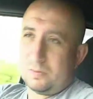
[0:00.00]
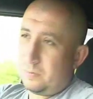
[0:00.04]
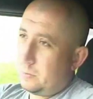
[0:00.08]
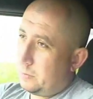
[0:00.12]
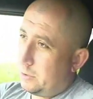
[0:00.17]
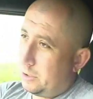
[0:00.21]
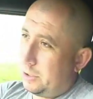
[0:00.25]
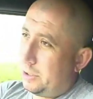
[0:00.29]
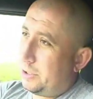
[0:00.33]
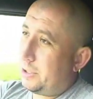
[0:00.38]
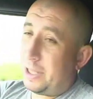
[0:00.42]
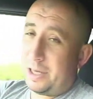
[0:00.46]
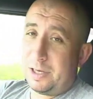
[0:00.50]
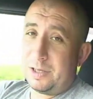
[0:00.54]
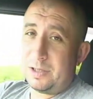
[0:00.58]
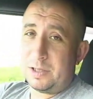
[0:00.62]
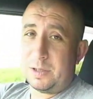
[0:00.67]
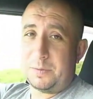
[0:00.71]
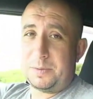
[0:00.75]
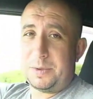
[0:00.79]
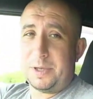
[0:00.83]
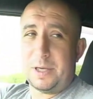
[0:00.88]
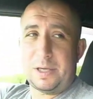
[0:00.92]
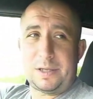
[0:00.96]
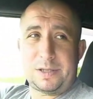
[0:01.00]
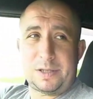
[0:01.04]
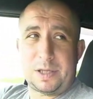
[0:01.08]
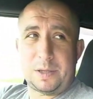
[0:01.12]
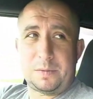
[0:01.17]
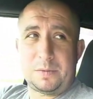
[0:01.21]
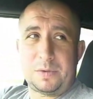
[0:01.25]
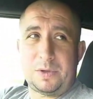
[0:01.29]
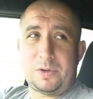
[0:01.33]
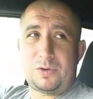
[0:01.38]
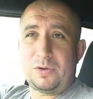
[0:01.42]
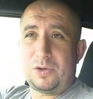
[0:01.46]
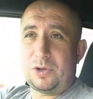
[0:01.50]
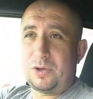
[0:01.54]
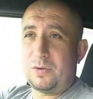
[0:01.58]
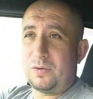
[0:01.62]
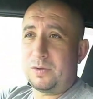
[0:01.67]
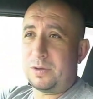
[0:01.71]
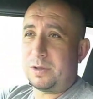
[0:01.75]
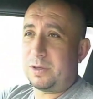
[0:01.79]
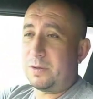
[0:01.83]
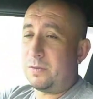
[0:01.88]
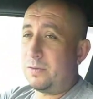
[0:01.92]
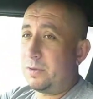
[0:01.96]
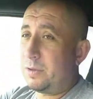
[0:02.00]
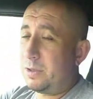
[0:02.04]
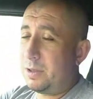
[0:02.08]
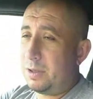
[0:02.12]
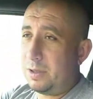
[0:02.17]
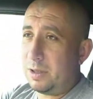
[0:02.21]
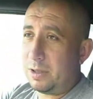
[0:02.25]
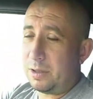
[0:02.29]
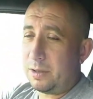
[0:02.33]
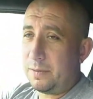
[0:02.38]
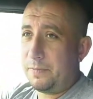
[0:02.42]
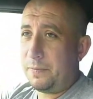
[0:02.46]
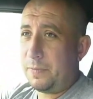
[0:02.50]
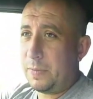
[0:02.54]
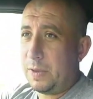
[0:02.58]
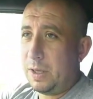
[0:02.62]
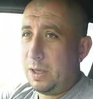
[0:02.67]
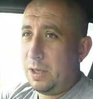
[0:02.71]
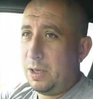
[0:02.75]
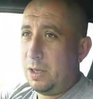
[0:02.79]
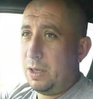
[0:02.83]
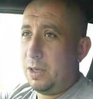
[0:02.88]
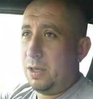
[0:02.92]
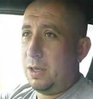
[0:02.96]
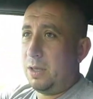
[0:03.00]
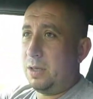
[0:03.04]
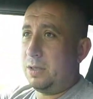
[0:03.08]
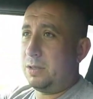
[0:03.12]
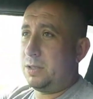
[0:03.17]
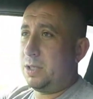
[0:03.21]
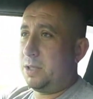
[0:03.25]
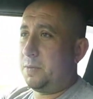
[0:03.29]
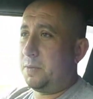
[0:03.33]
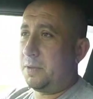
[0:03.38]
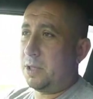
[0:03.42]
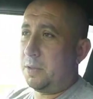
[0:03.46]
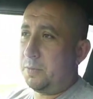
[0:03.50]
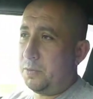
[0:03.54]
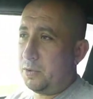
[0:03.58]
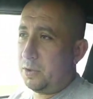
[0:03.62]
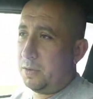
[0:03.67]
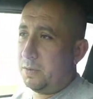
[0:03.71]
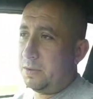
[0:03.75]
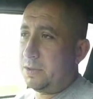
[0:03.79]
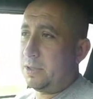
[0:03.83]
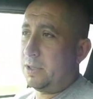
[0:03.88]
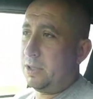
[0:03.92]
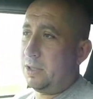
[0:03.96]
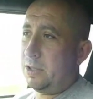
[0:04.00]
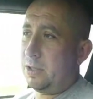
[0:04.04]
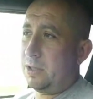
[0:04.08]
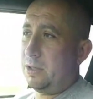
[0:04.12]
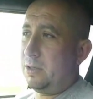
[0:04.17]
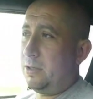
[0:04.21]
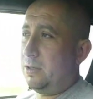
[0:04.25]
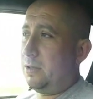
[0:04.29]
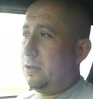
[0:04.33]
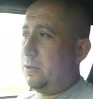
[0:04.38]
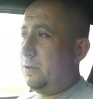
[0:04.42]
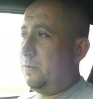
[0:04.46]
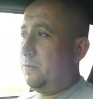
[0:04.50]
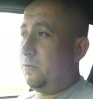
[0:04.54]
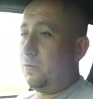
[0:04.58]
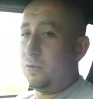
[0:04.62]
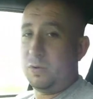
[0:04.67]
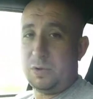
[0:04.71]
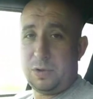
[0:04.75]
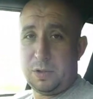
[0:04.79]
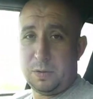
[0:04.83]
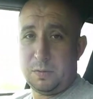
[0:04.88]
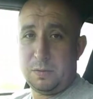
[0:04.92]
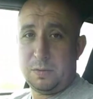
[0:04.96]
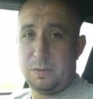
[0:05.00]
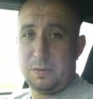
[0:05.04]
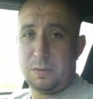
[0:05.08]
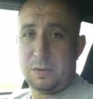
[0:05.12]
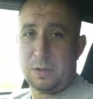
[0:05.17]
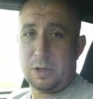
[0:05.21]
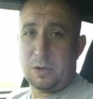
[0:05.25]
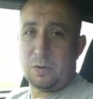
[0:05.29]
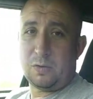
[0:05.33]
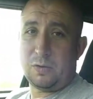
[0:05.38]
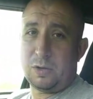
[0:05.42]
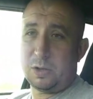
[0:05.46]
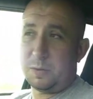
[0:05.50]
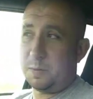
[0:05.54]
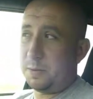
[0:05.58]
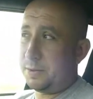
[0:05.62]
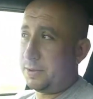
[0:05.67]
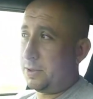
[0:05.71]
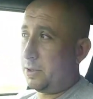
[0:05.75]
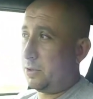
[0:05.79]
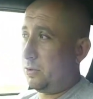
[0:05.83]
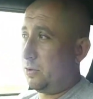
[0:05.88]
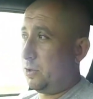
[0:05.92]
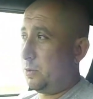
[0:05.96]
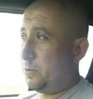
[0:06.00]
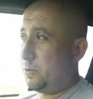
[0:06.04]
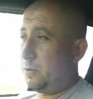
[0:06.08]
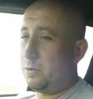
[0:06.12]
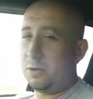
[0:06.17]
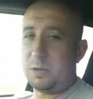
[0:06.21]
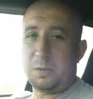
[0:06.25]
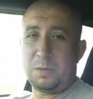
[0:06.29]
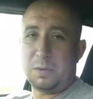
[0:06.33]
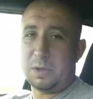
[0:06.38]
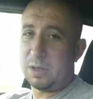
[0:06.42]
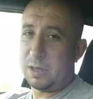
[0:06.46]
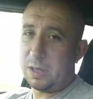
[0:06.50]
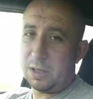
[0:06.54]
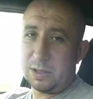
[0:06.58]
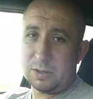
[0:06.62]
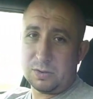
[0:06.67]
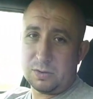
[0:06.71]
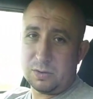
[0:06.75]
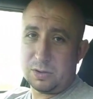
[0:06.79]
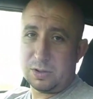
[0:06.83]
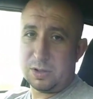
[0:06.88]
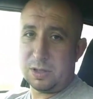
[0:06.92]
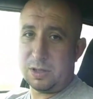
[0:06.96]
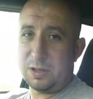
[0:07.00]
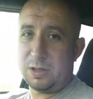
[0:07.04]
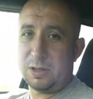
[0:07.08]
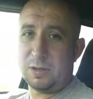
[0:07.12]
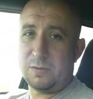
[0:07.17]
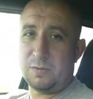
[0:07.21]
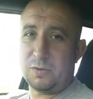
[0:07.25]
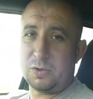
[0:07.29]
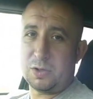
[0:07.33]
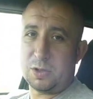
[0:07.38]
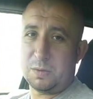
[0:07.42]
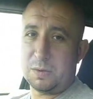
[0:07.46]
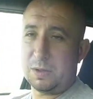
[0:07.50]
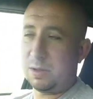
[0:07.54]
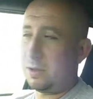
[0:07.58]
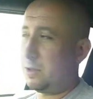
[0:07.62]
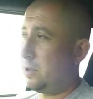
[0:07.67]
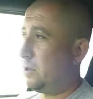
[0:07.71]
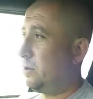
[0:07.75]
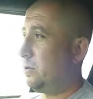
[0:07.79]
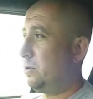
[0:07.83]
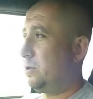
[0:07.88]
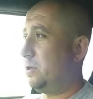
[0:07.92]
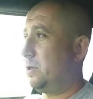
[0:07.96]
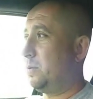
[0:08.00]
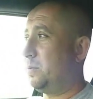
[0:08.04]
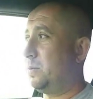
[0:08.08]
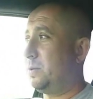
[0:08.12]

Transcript: Ну, оригинальные запчасти там и еще чего-то, а вот и нет. А здесь под капотом стоит 1.8, такой распространенный. Помните, мы катались тоже на 1.8 на Toyota